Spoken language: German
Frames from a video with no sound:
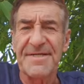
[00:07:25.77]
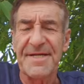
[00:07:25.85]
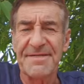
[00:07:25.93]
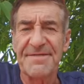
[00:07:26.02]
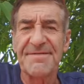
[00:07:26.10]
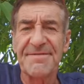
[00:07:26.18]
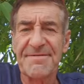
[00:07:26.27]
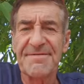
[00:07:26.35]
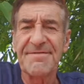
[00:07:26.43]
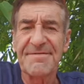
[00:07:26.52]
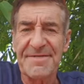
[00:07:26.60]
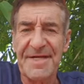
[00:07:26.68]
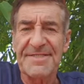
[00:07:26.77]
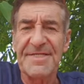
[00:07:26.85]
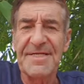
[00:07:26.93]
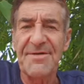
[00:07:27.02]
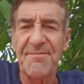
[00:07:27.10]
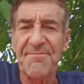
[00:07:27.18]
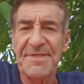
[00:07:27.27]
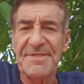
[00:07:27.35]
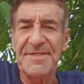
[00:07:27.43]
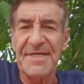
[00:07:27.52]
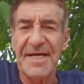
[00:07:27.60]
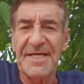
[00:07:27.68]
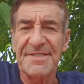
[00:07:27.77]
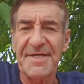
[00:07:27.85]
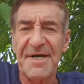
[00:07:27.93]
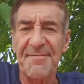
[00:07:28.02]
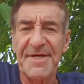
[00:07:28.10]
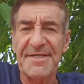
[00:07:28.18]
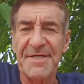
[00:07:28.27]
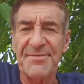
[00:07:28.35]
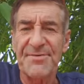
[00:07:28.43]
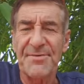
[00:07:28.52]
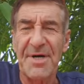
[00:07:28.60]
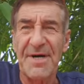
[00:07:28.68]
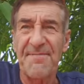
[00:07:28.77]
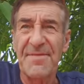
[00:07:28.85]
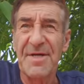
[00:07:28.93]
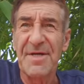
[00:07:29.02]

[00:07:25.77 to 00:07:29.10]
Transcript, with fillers: dann das liegt noch ein bisschen die Restarbeit davor.